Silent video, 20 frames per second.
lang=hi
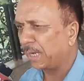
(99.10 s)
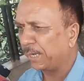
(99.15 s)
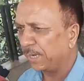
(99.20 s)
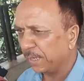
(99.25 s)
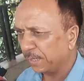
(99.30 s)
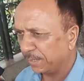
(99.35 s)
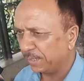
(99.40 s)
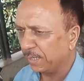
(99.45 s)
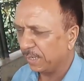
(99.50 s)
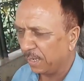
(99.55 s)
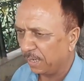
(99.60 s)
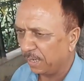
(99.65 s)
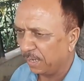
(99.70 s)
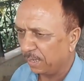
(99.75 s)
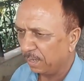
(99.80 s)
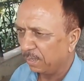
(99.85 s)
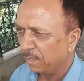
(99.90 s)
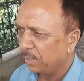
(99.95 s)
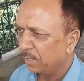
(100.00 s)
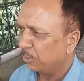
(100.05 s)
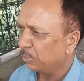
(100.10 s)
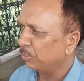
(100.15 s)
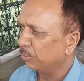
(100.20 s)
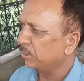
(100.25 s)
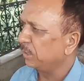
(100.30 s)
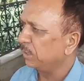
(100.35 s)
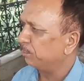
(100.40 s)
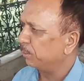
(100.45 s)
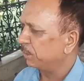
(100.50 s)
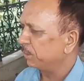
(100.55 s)
कार्य किया है
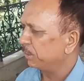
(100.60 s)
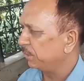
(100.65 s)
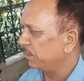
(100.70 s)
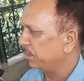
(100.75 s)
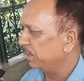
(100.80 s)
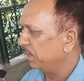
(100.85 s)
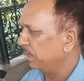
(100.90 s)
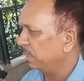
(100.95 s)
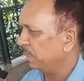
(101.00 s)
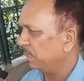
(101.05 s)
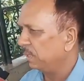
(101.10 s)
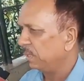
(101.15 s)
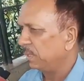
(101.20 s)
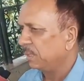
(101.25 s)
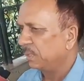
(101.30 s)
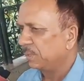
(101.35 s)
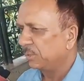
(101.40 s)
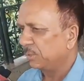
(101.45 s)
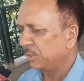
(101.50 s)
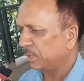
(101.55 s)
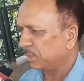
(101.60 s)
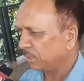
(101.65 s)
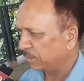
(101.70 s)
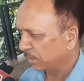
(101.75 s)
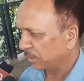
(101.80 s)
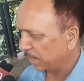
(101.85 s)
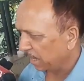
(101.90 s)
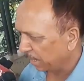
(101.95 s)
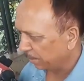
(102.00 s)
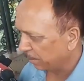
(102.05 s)
उनके प्रति सख्त
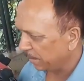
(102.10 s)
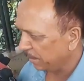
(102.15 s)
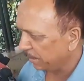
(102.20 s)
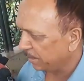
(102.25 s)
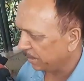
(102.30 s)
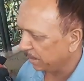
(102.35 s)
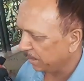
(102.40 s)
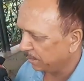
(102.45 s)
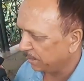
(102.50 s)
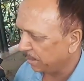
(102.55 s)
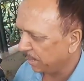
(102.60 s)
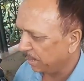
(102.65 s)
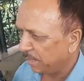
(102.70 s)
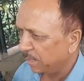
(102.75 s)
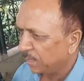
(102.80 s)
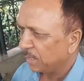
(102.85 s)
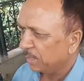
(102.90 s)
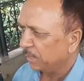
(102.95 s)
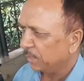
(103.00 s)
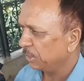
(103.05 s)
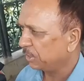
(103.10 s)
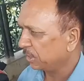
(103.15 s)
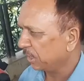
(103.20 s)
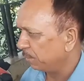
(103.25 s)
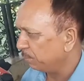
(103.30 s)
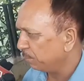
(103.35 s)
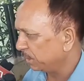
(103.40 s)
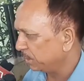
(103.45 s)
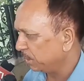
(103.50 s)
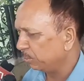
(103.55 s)
कार्रवाई किया जाए
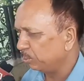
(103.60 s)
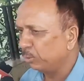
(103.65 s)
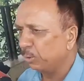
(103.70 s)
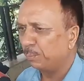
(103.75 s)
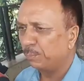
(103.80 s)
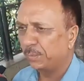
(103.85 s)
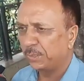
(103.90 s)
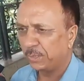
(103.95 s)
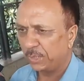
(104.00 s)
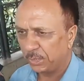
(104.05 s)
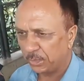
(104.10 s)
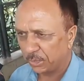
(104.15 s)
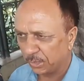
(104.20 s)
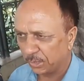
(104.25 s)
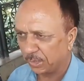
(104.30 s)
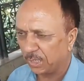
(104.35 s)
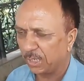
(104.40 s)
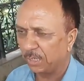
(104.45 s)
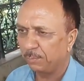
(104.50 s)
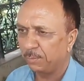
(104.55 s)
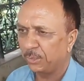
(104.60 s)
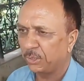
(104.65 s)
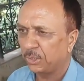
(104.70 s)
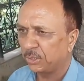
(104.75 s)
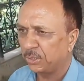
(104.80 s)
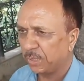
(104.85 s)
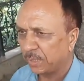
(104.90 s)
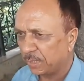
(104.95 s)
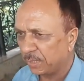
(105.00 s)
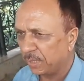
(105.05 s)
इसका मतलब जो प्रदेश सरकार भी
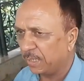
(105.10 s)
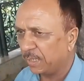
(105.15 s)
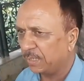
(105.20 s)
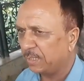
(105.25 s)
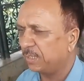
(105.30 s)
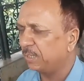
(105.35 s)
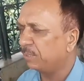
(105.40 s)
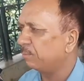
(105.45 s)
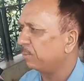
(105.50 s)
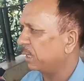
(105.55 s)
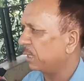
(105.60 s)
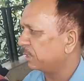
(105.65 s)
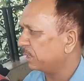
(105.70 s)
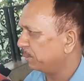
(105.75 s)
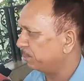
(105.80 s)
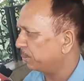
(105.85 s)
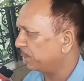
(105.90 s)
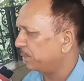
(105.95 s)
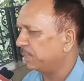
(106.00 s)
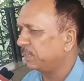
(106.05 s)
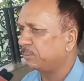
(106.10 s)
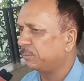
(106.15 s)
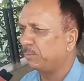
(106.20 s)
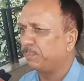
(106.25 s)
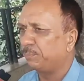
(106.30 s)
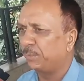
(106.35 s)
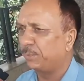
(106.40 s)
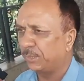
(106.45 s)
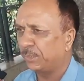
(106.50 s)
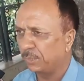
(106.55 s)
सजग है कि हिमाचल प्रदेश
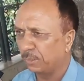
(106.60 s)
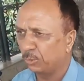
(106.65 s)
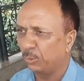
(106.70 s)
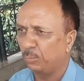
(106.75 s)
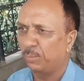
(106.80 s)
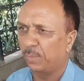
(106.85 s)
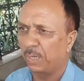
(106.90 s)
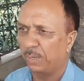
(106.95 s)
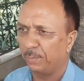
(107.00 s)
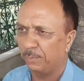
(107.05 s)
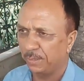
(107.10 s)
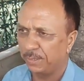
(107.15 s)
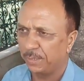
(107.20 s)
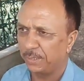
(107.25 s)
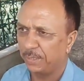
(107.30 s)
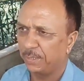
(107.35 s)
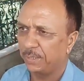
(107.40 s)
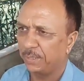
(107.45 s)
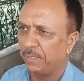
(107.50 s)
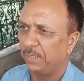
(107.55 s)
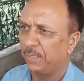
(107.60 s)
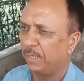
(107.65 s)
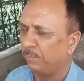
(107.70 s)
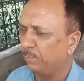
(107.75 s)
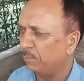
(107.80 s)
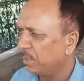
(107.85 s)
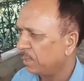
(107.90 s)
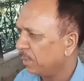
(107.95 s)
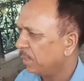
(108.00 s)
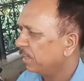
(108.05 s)
में पर्यटन को बढ़ावा देने के लिए
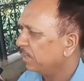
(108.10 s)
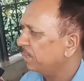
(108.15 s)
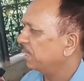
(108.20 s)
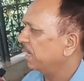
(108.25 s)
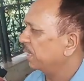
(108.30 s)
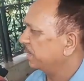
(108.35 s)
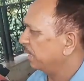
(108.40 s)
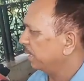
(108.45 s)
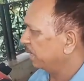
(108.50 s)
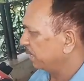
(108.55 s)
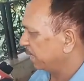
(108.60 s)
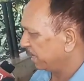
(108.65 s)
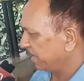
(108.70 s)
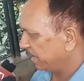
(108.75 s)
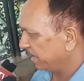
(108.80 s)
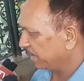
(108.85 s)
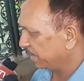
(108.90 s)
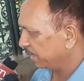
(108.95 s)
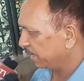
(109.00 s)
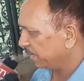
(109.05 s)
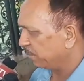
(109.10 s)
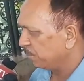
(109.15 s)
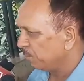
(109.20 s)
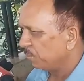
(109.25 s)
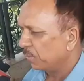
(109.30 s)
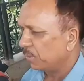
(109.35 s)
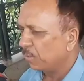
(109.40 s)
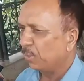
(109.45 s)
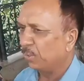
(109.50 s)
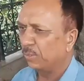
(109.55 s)
हम क्या क्या कार्य करें
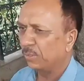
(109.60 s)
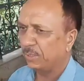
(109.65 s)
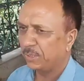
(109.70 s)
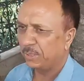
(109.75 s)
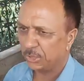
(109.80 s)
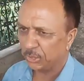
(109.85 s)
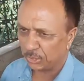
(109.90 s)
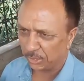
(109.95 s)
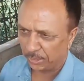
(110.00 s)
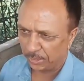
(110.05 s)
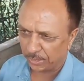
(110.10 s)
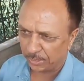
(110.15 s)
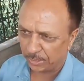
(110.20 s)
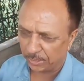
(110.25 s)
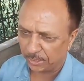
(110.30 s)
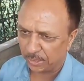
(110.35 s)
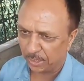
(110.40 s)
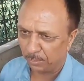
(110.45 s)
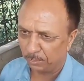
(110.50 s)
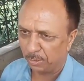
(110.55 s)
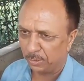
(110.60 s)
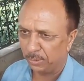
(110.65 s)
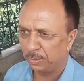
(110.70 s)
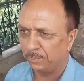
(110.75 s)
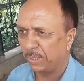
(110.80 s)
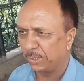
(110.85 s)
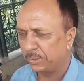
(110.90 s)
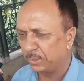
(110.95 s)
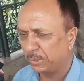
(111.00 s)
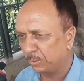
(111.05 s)
और किस तरीके से हम
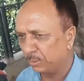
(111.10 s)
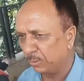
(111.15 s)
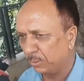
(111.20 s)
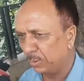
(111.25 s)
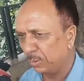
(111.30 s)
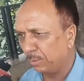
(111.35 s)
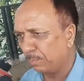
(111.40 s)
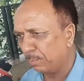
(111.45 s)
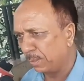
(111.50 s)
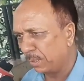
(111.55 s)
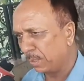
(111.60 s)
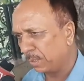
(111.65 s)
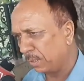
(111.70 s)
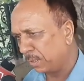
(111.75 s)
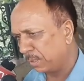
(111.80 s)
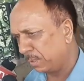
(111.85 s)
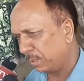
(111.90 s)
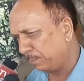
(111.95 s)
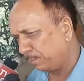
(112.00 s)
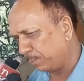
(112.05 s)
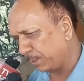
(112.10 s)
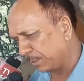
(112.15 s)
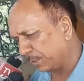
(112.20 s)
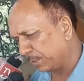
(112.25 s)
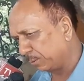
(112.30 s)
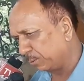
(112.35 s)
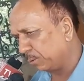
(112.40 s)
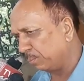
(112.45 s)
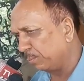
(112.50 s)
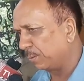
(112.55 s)
हिमाचल को
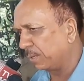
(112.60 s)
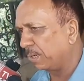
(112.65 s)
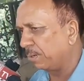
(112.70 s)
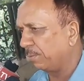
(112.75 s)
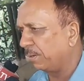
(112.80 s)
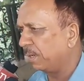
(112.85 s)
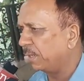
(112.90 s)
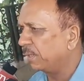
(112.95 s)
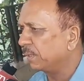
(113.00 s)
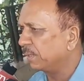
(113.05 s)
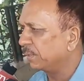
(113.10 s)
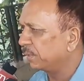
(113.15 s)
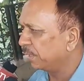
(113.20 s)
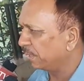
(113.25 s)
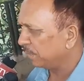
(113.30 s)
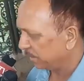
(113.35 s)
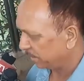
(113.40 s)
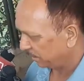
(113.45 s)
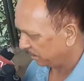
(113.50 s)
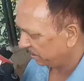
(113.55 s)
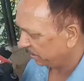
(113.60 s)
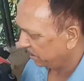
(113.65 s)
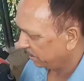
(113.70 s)
पर्यटन को बढ़ावा दें